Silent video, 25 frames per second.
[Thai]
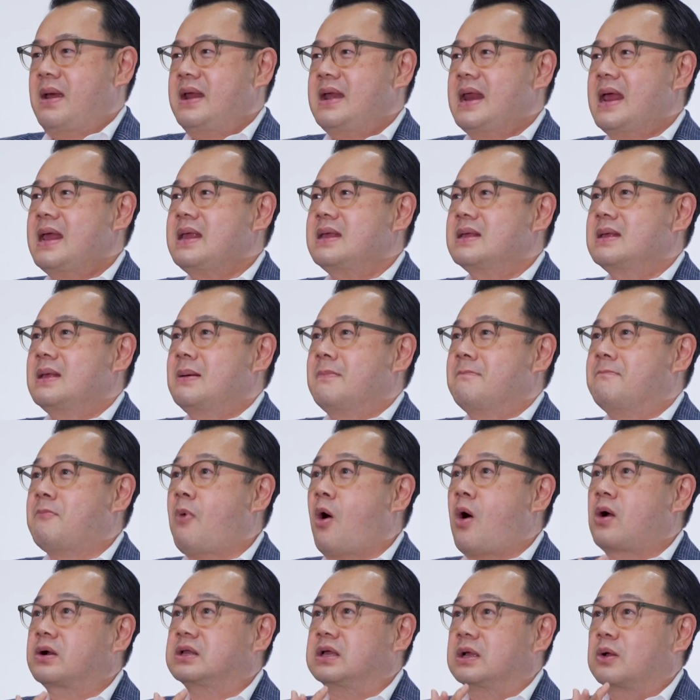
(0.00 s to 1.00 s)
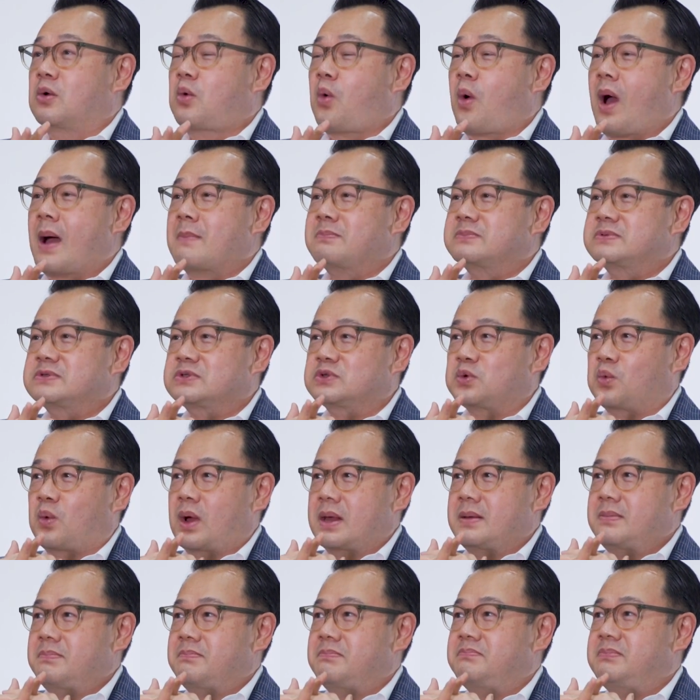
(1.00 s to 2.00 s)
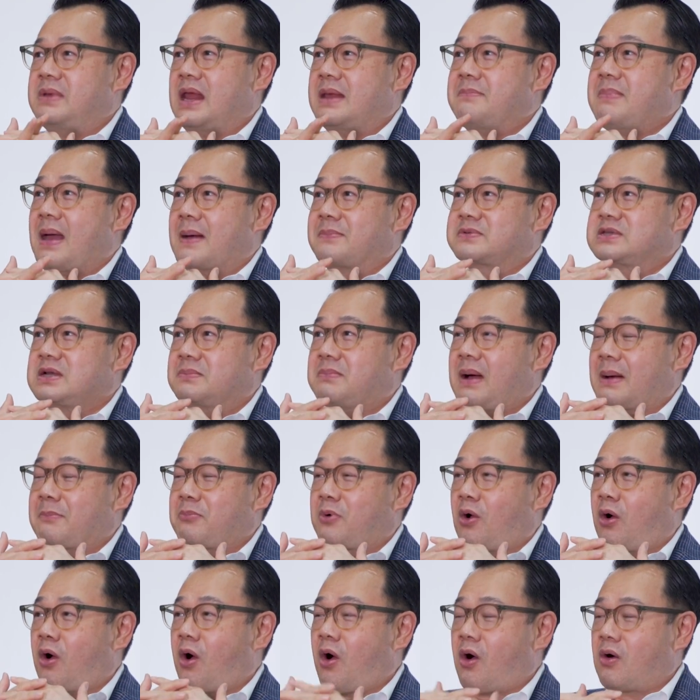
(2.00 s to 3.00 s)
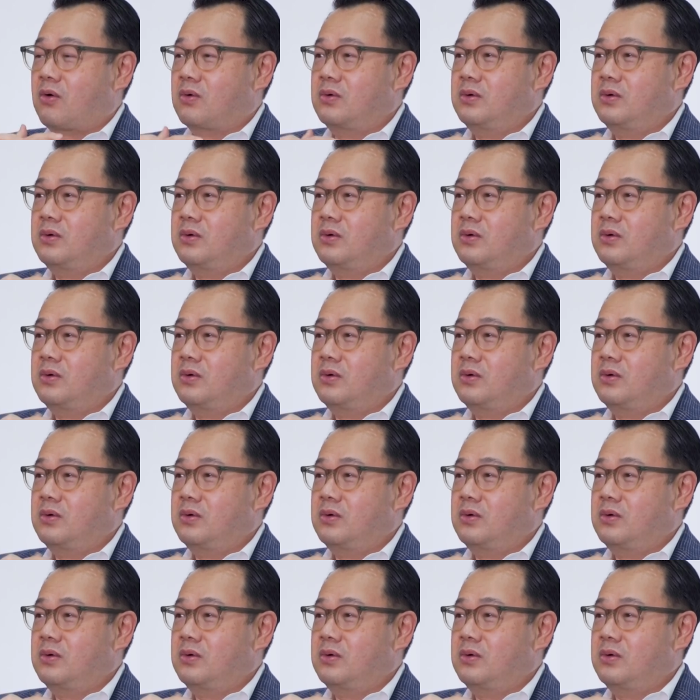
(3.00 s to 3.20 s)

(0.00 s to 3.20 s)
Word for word: ไม่ได้มองถึงความสวยในแบบฉบับของ